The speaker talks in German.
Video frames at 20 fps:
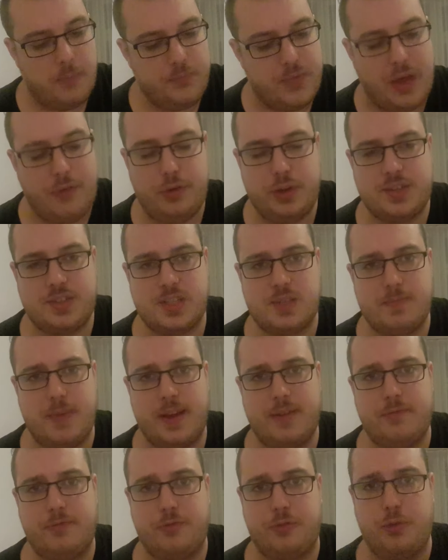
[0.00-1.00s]
dafür, dass es
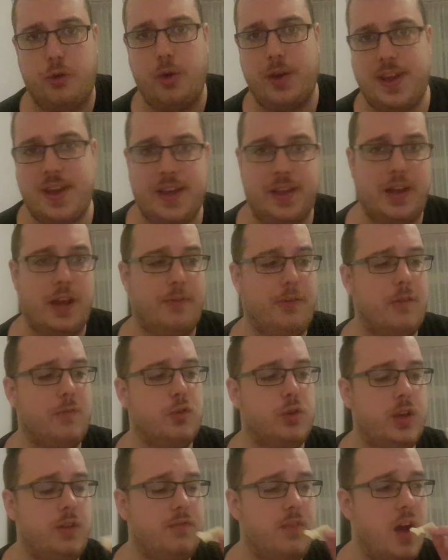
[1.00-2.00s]
mein vorheriger
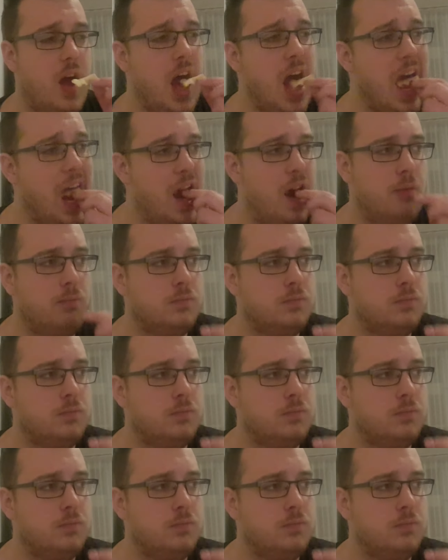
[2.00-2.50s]
Favorit war,